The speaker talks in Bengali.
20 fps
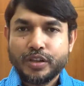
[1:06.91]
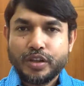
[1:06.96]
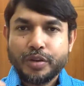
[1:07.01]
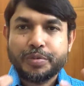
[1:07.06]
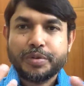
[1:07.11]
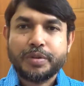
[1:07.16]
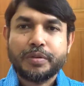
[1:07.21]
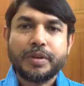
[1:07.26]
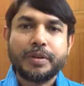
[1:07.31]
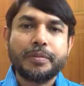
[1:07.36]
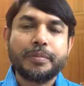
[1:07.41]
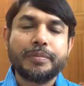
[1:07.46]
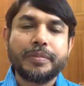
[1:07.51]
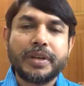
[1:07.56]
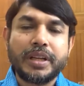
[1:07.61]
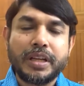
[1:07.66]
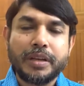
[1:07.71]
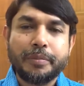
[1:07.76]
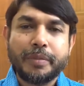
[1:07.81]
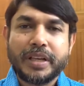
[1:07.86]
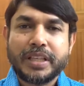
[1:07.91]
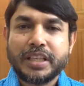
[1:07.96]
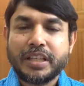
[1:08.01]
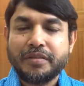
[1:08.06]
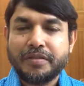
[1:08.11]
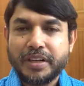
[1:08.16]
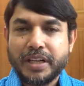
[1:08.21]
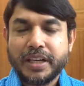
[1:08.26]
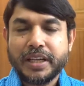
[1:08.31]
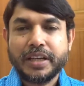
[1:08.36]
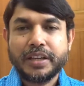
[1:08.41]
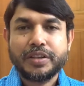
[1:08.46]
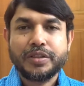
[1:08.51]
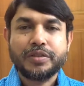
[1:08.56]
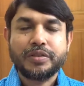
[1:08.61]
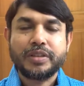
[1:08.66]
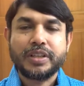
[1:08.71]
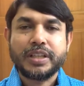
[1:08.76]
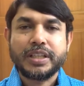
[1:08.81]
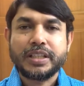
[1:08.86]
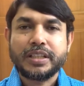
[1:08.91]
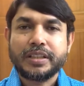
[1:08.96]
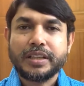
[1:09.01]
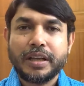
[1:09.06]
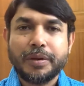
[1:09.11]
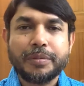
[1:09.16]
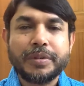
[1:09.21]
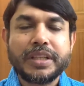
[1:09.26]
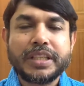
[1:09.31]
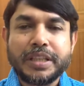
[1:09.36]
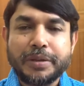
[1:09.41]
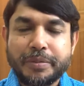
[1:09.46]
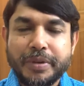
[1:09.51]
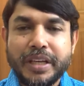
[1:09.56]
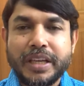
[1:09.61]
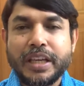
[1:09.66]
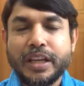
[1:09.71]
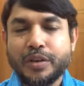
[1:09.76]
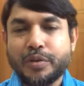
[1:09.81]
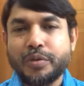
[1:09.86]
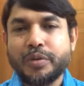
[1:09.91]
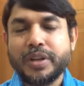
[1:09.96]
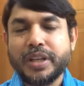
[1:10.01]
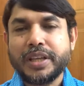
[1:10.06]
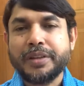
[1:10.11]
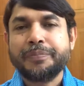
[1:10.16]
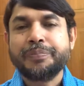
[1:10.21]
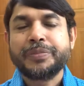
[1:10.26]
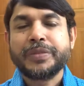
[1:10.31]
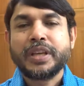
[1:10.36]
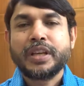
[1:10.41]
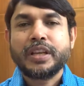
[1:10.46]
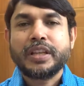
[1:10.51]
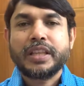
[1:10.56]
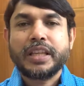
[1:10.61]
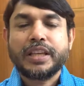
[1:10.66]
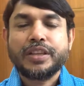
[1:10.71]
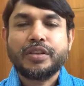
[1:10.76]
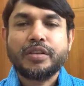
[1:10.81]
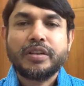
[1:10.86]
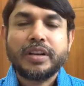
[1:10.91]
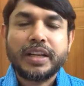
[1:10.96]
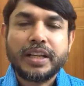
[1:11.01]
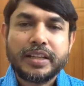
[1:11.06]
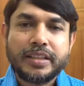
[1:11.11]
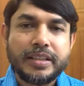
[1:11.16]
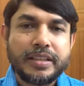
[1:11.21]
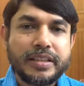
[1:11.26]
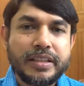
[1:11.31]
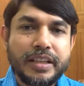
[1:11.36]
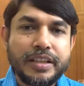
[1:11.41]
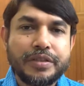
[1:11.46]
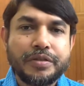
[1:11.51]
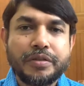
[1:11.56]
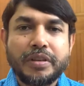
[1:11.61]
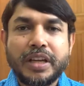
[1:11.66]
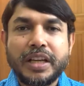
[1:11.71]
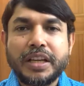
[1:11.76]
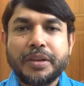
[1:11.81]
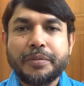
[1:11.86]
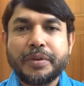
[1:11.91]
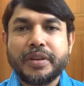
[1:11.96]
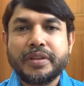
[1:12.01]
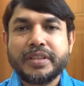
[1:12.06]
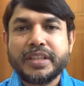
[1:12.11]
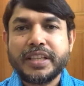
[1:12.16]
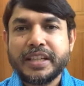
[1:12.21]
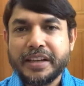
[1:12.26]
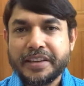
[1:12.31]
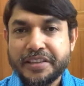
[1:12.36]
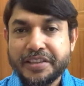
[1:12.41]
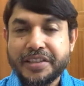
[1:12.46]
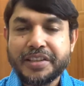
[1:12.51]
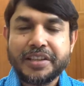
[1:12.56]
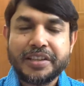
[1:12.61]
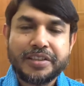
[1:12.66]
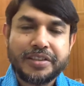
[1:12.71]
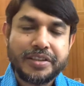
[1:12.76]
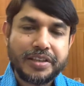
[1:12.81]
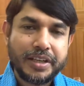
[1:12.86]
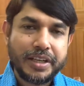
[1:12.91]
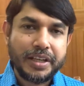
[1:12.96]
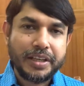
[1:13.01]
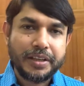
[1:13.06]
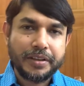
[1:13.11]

সবসময় মানে মাসেল বিল্ডিংয়ের জন্য আমরা জিমে গিয়ে করি তো এই ধরনের এক্সারসাইজগুলোকে বলা হচ্ছে রেজিস্ট্যান্স ট্রেনিং